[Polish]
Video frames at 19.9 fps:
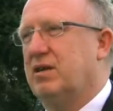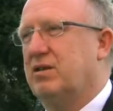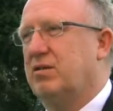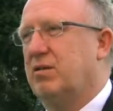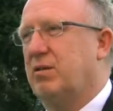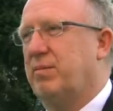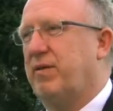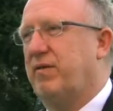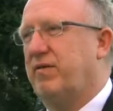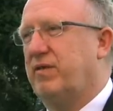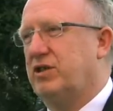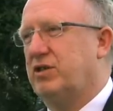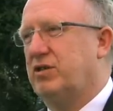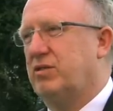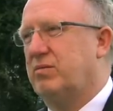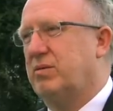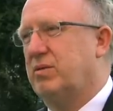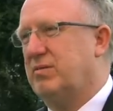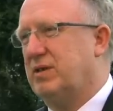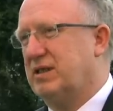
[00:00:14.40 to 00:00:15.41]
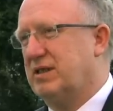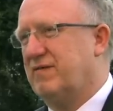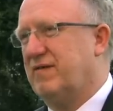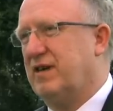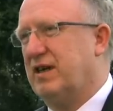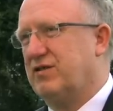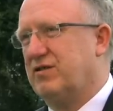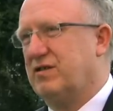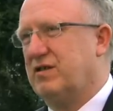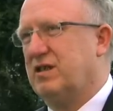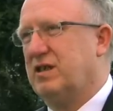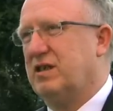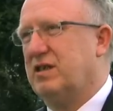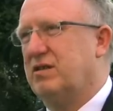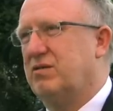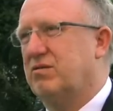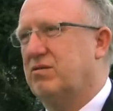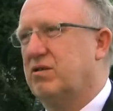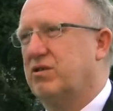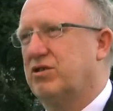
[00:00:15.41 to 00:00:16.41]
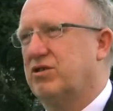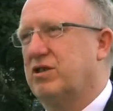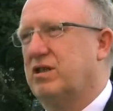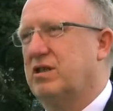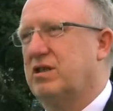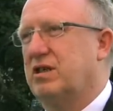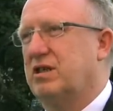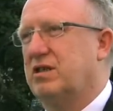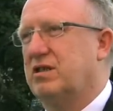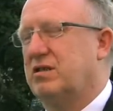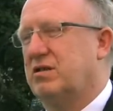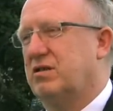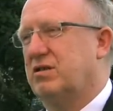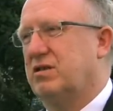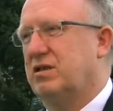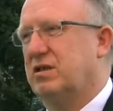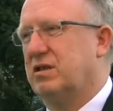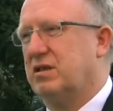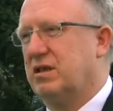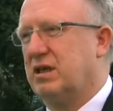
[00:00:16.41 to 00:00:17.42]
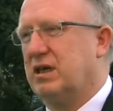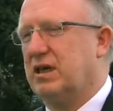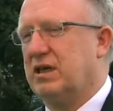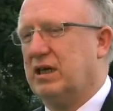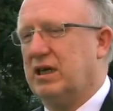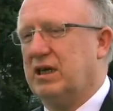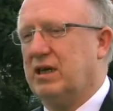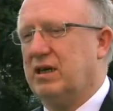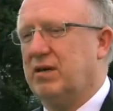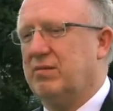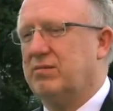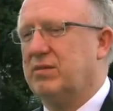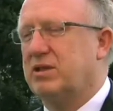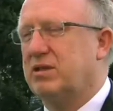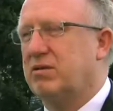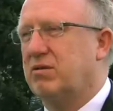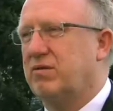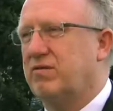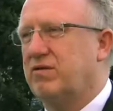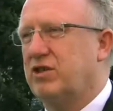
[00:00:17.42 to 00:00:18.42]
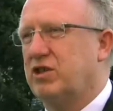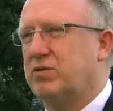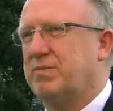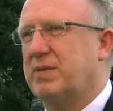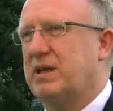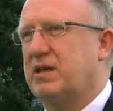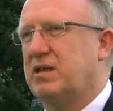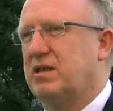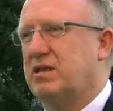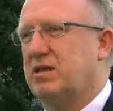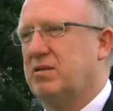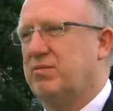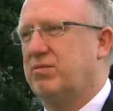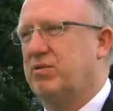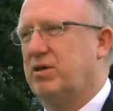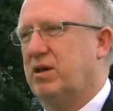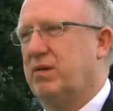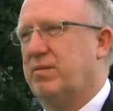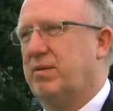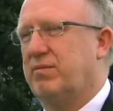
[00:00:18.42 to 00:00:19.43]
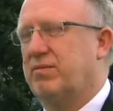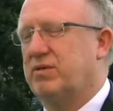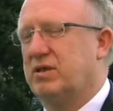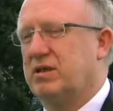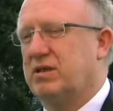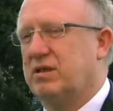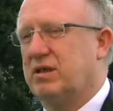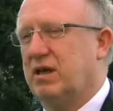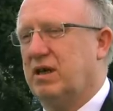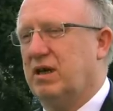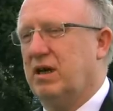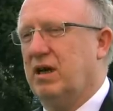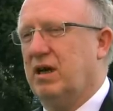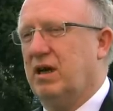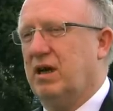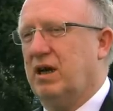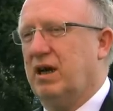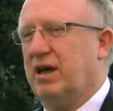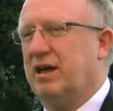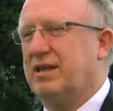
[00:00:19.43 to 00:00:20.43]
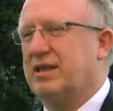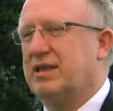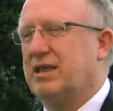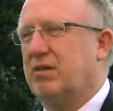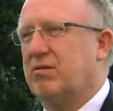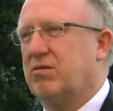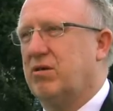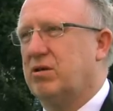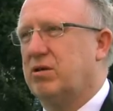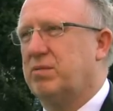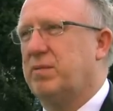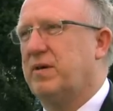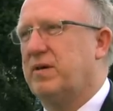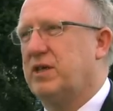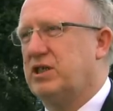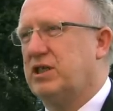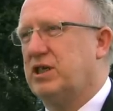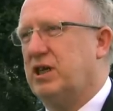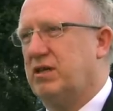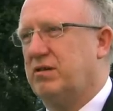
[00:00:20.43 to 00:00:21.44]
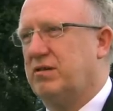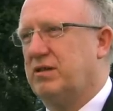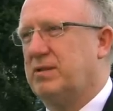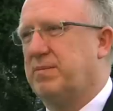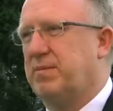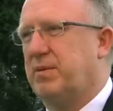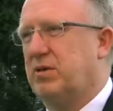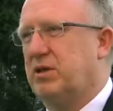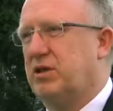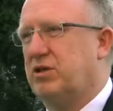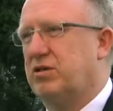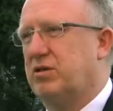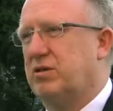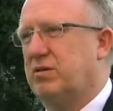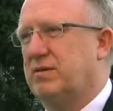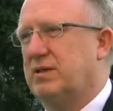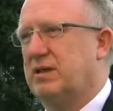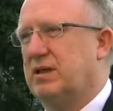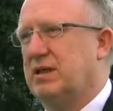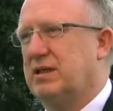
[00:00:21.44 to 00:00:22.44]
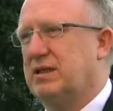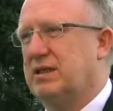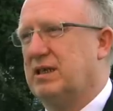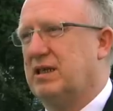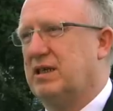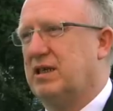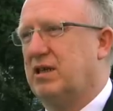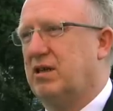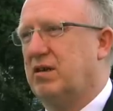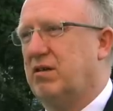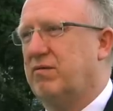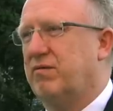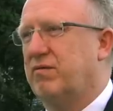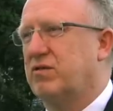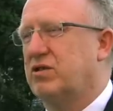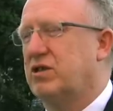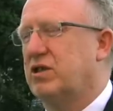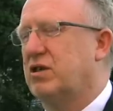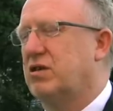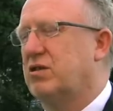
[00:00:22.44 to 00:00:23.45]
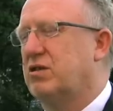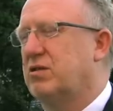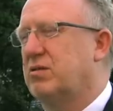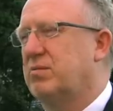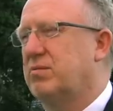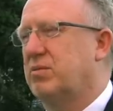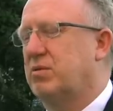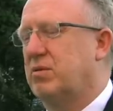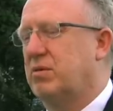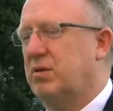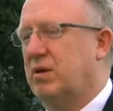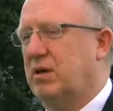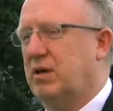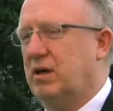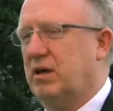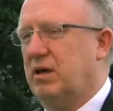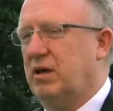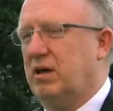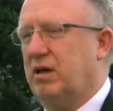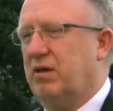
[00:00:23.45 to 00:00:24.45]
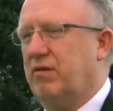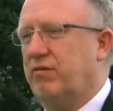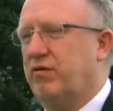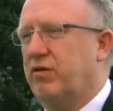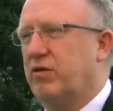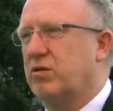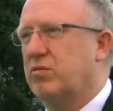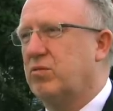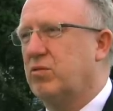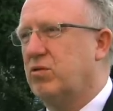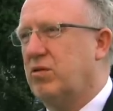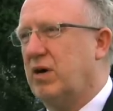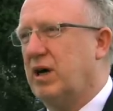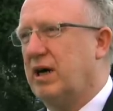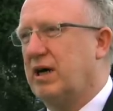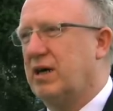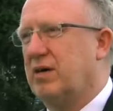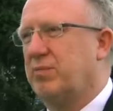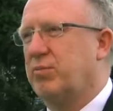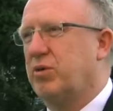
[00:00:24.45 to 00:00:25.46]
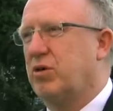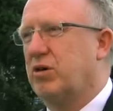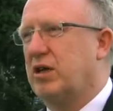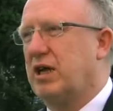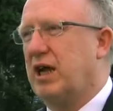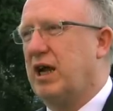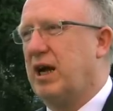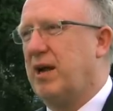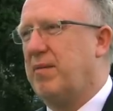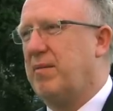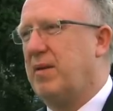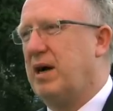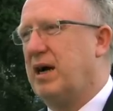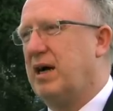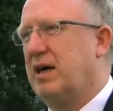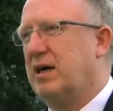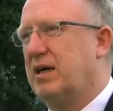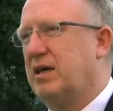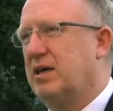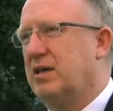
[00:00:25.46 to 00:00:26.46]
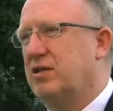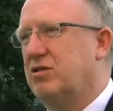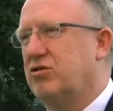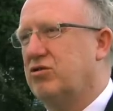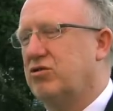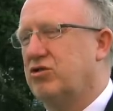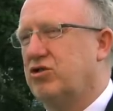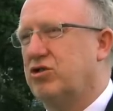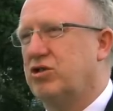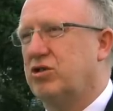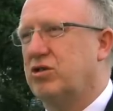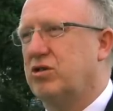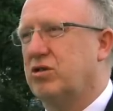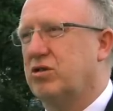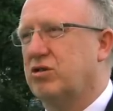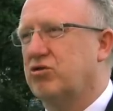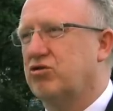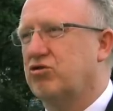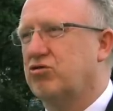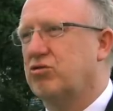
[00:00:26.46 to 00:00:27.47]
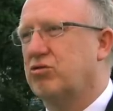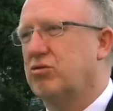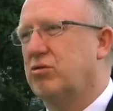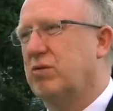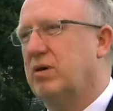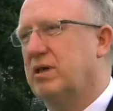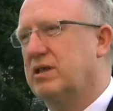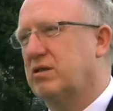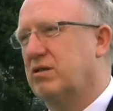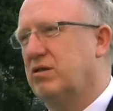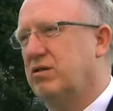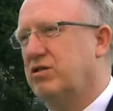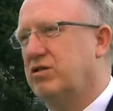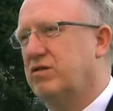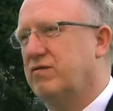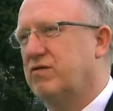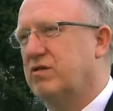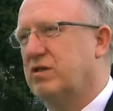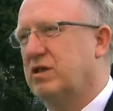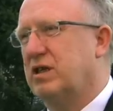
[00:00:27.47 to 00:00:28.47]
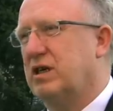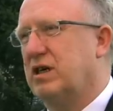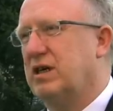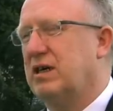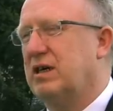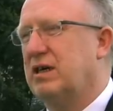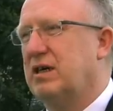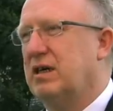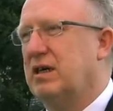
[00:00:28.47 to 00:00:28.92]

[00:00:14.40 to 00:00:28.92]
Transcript: to powiedziałbym jest ważne, ale drugorzędne jest to, że KGHM również partycypuje poprzez e, tę odpowiedzialność społeczną za, za region w różnego typu e, formułach, programach, e, czy to od szkół, a skończywszy na